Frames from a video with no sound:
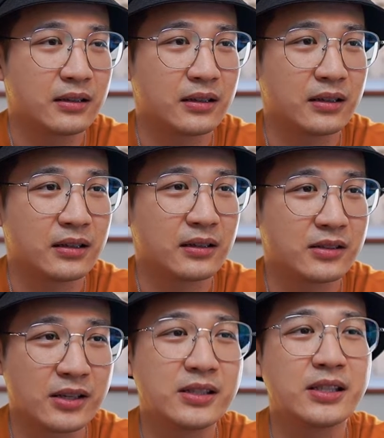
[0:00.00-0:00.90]
呃
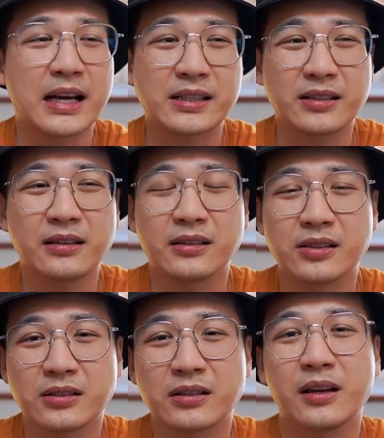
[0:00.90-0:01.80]
甄姬啊，心里
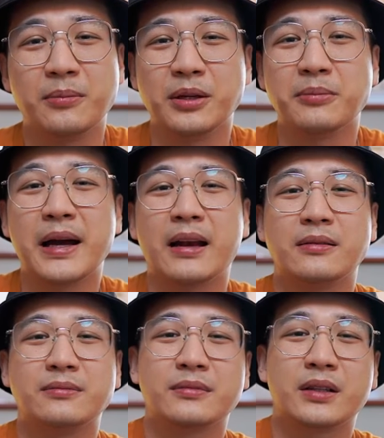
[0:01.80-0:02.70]
其实也明白了
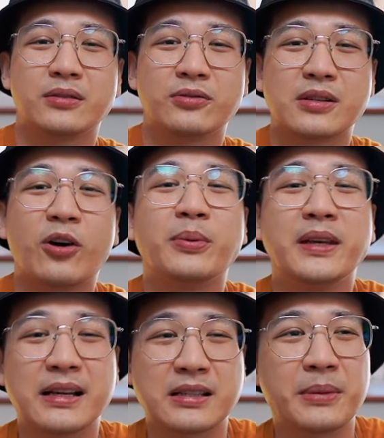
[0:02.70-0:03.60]
啊，就是曹
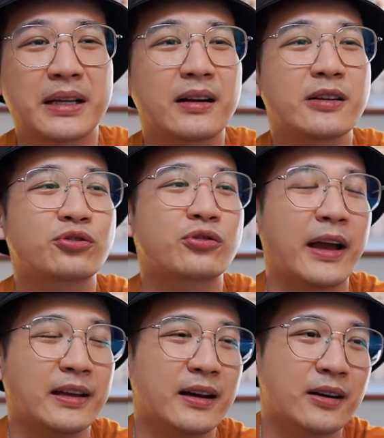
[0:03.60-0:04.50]
丕啊想把他给甩
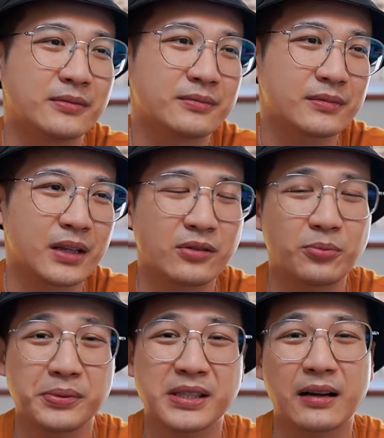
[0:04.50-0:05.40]
掉，那就
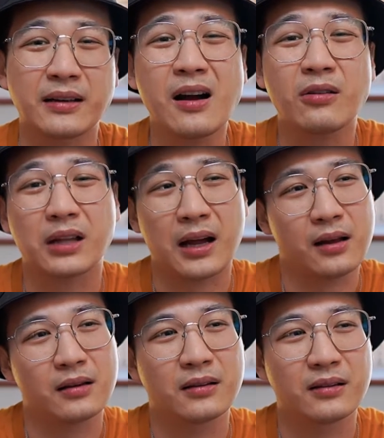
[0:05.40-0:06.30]
不想要他
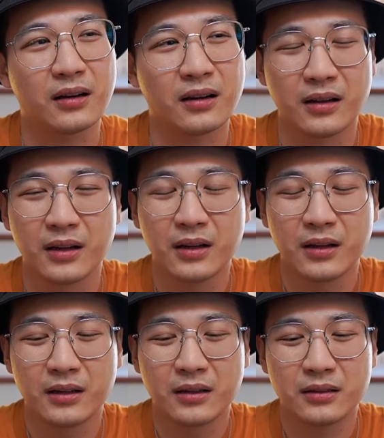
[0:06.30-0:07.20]
了啊。
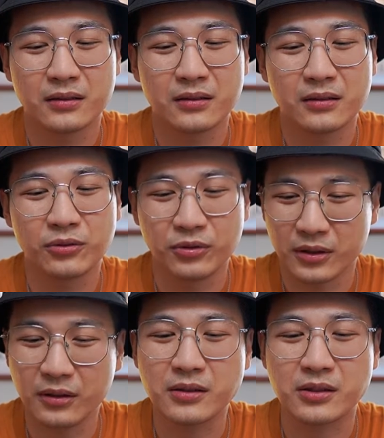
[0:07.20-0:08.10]
呃，女
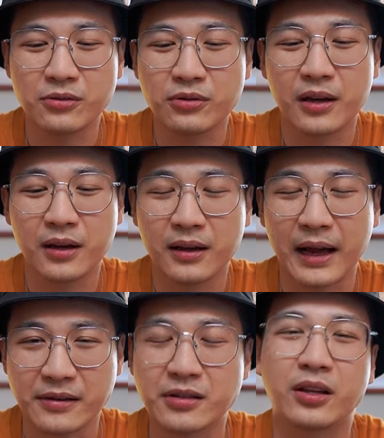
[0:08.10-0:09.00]
人的直觉
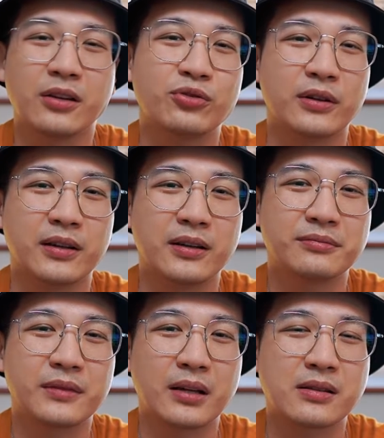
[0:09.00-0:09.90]
还是挺准的
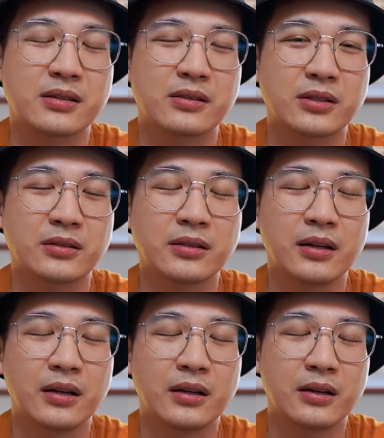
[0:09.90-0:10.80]
啊。此
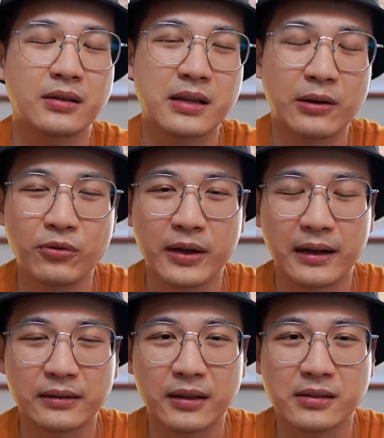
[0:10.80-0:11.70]
时呃，在洛
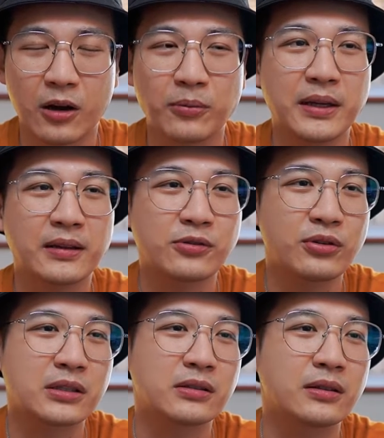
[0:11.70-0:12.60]
阳的曹丕呢，
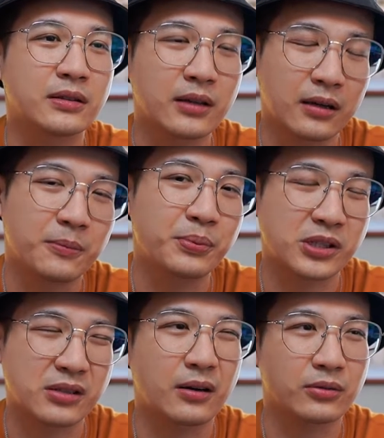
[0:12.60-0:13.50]
确实得到了不
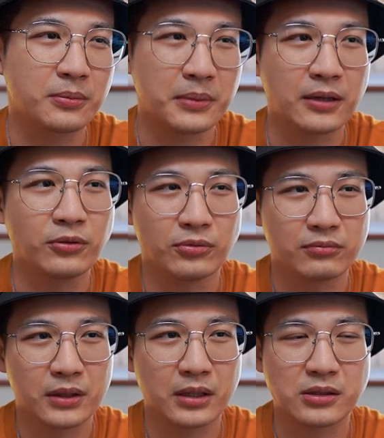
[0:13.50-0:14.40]
少的美女
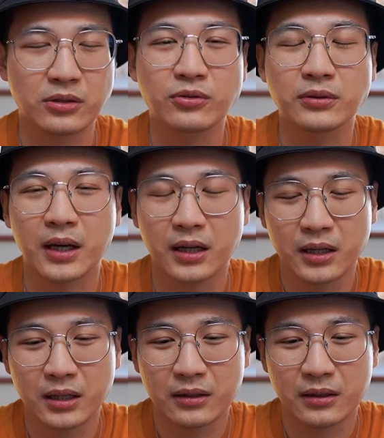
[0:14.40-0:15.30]
啊，其中呢。
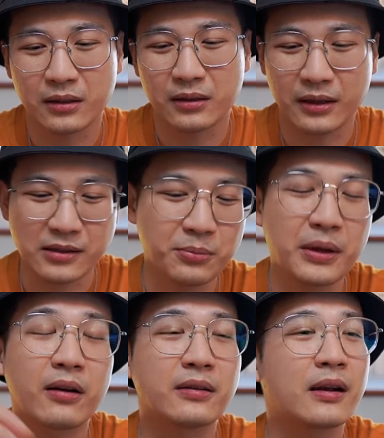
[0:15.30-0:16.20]
呃，年轻
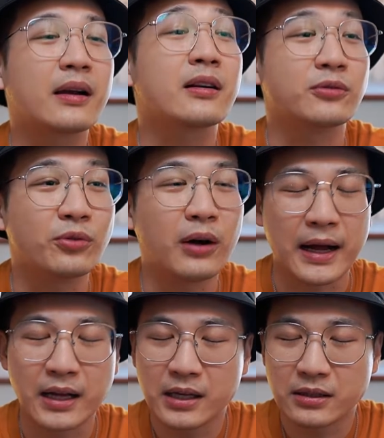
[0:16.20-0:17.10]
漂亮当然很多
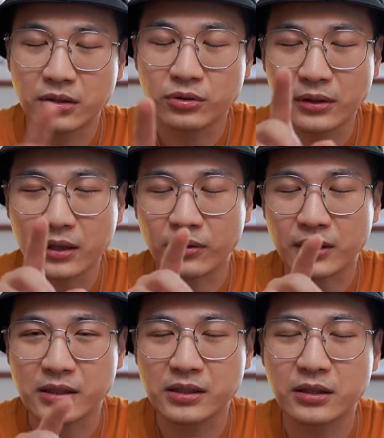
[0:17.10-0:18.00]
啊，其中呢有
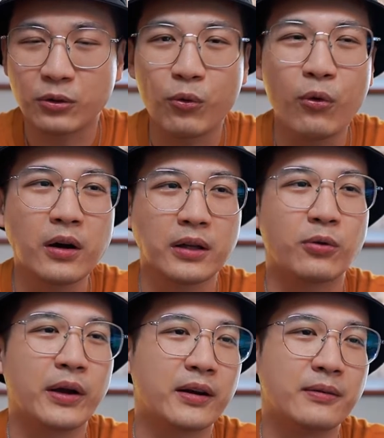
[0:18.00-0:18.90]
一个姓郭的
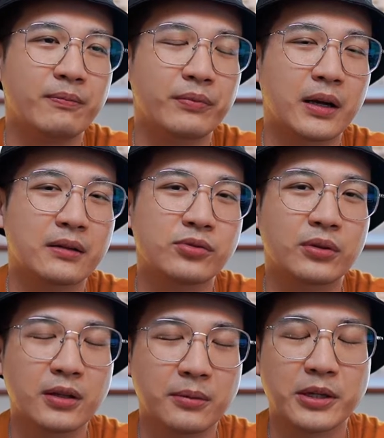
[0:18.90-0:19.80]
贵人啊，就
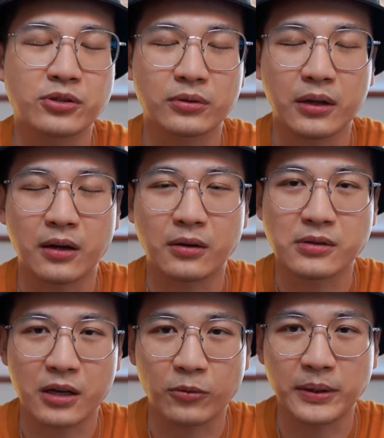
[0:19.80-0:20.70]
特别受到
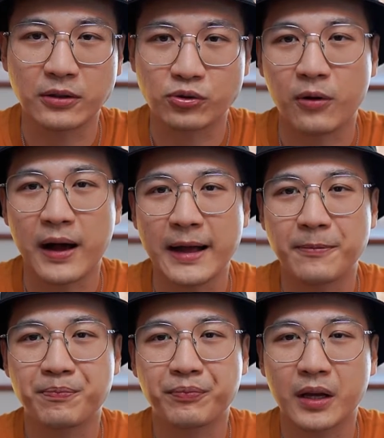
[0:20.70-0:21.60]
曹丕的宠爱
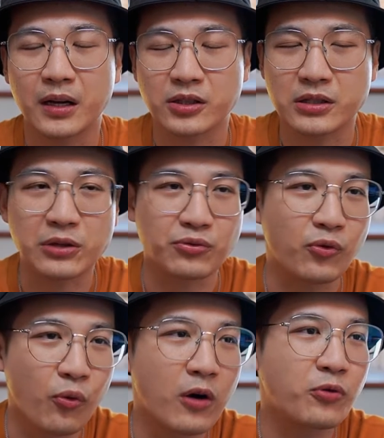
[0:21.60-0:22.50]
啊，是叫做
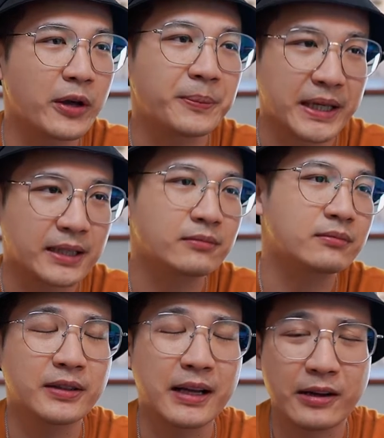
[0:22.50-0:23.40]
郭贵平。
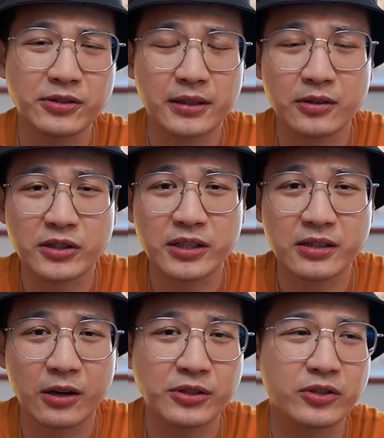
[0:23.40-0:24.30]
那了解到这些
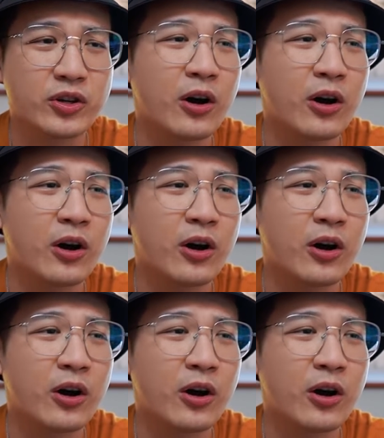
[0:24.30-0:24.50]
消息之